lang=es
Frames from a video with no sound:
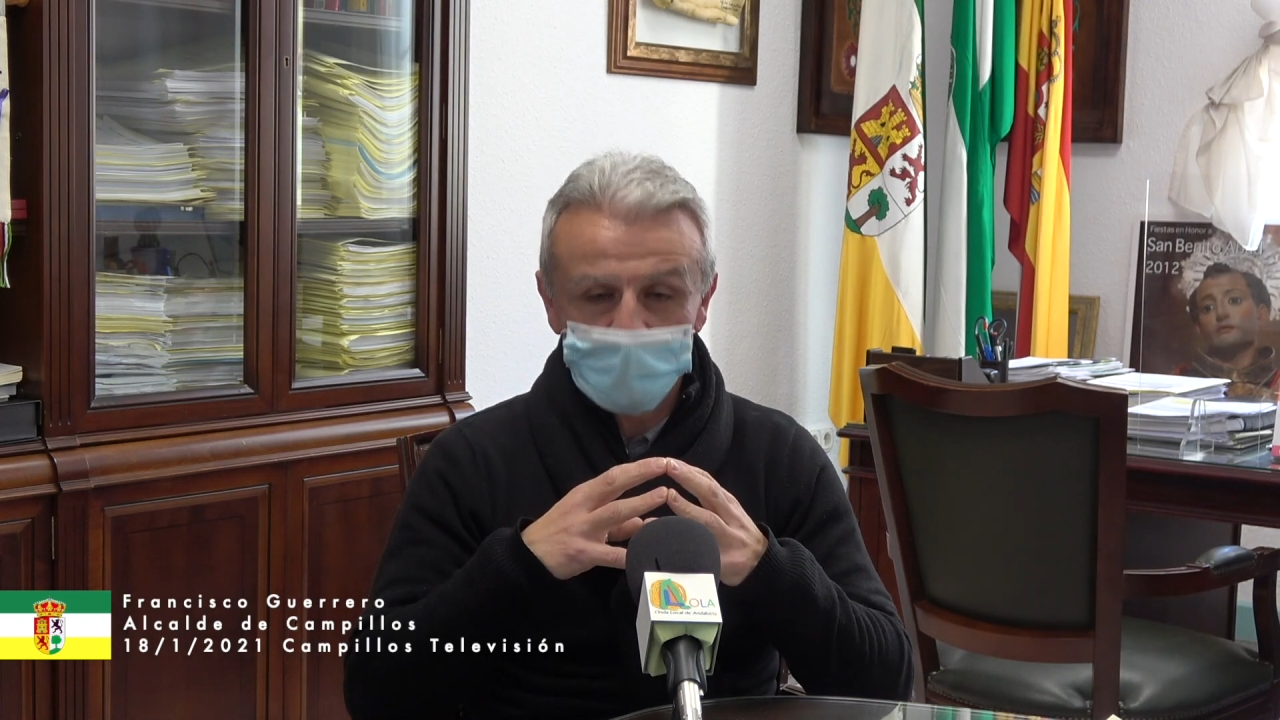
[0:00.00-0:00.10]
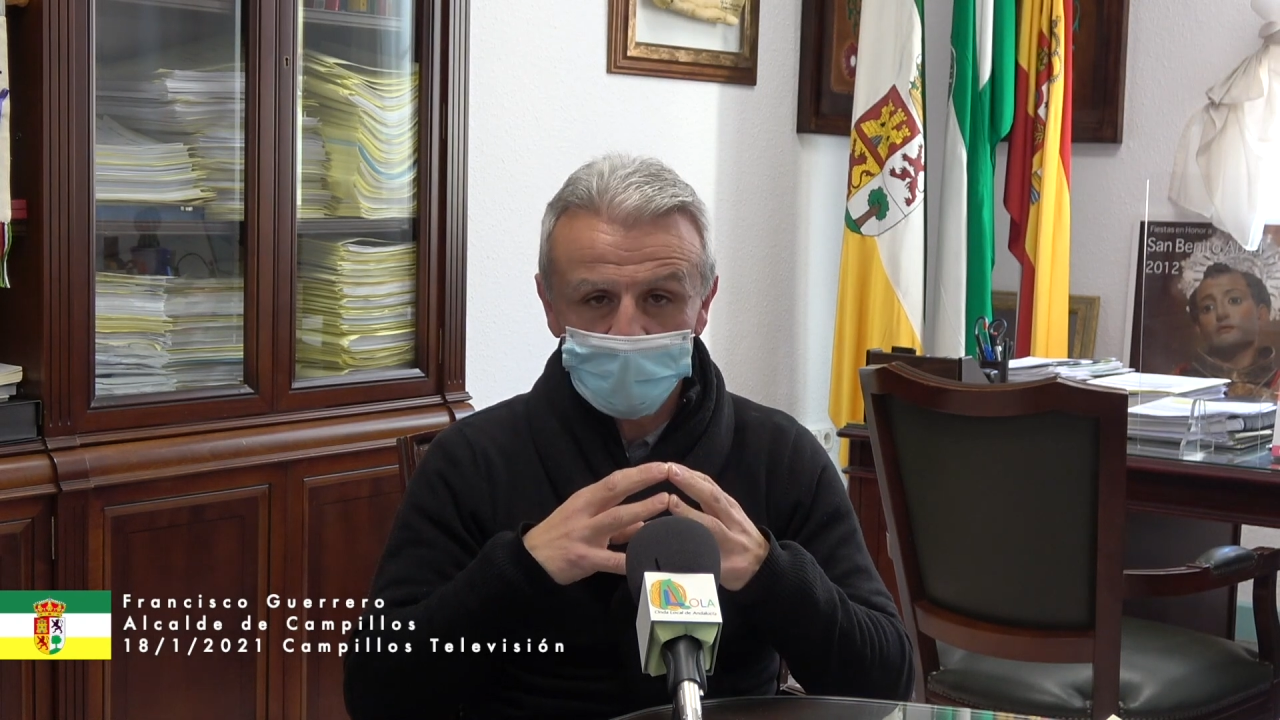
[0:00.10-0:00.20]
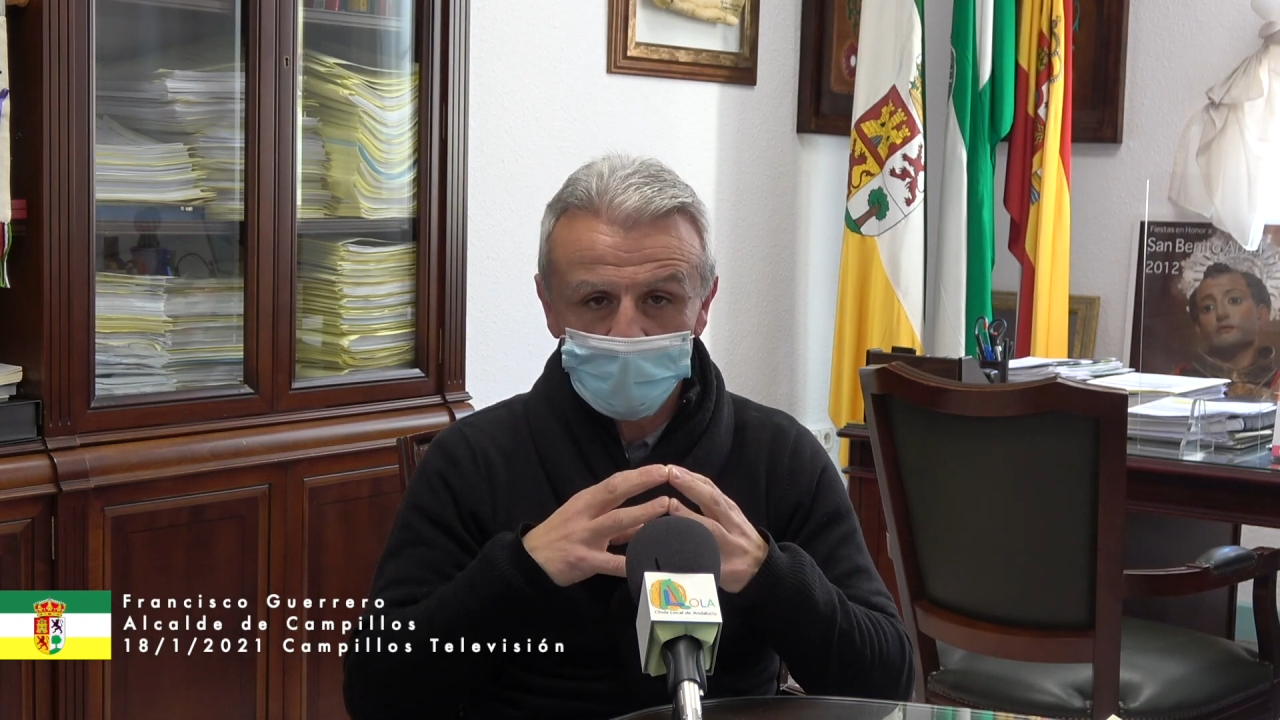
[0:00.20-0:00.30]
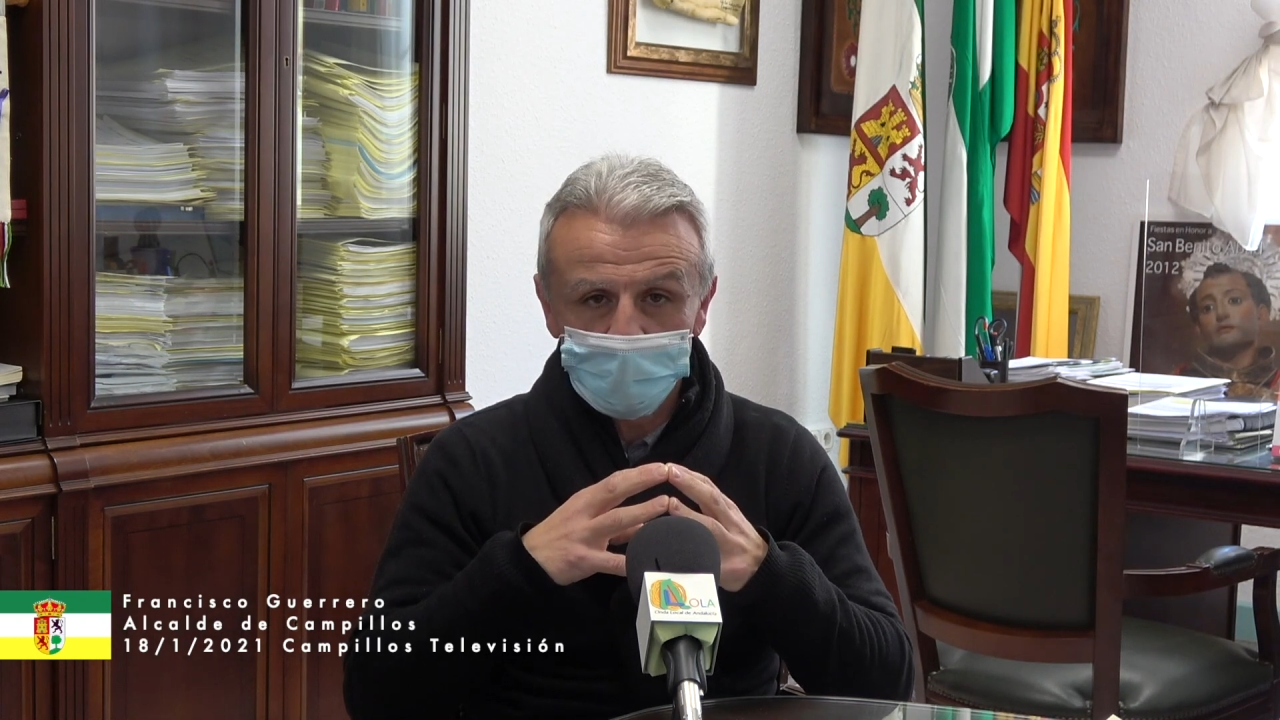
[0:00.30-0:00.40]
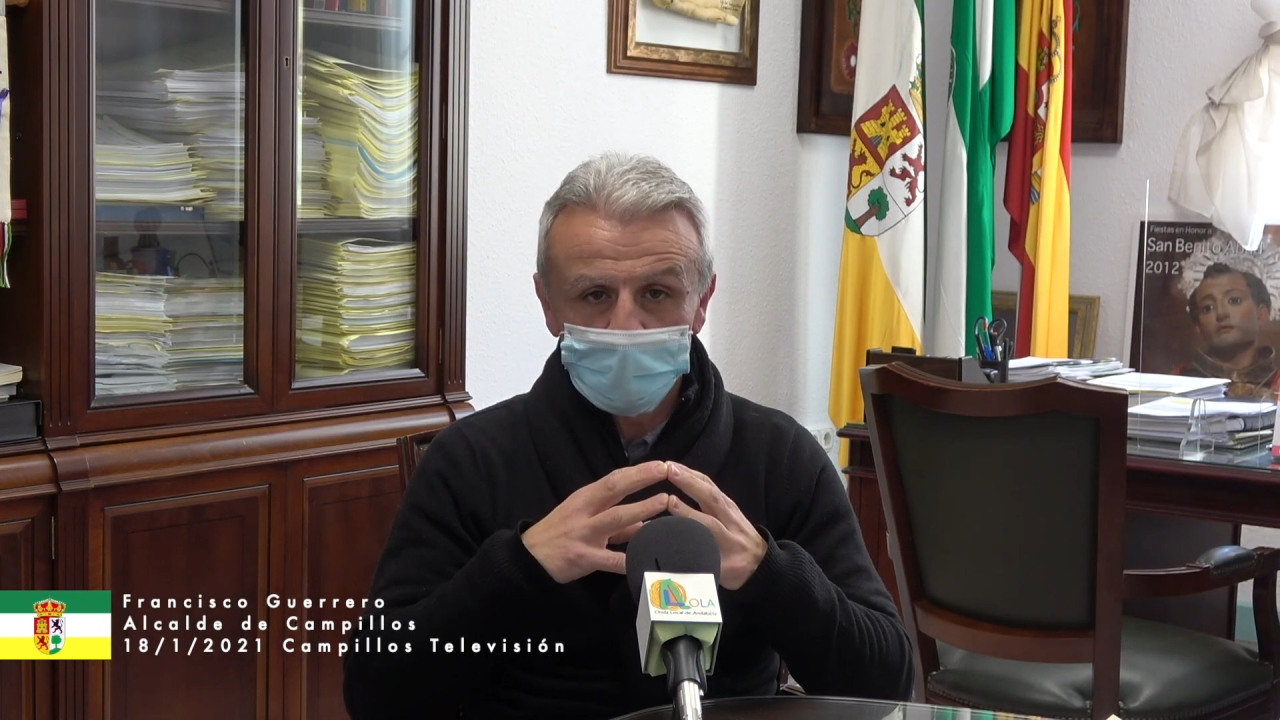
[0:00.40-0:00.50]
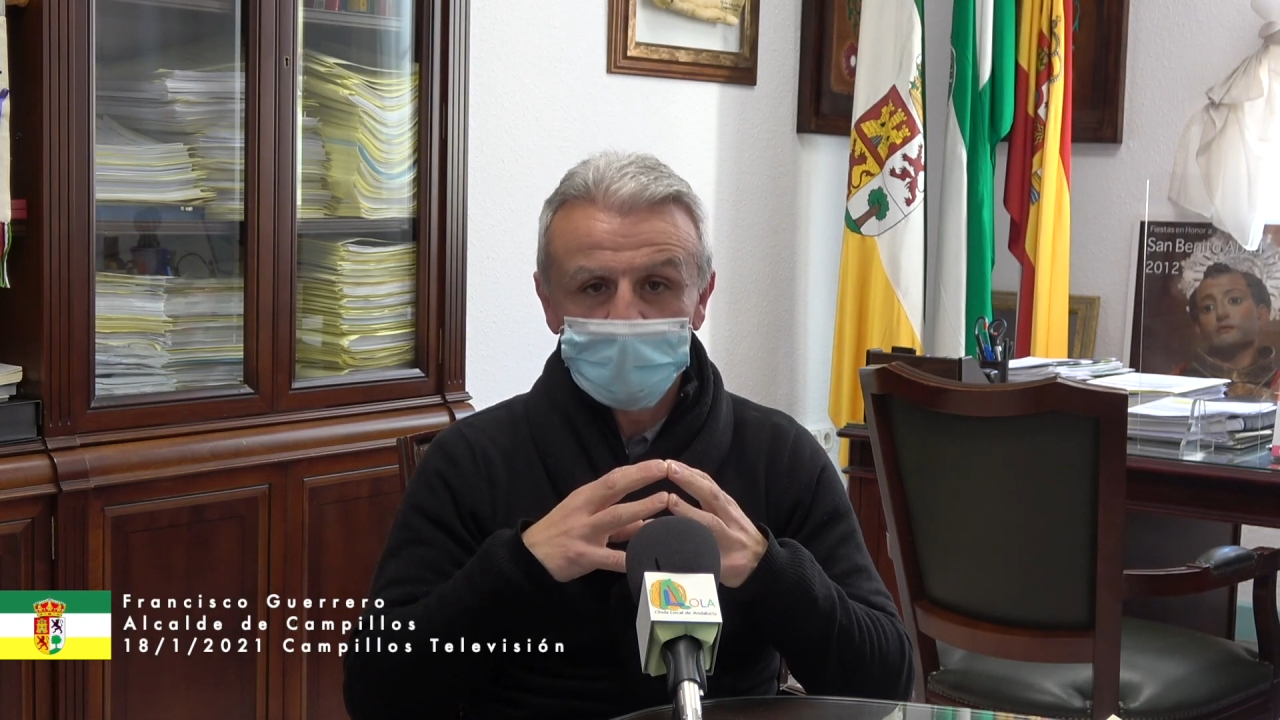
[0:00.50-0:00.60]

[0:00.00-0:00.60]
común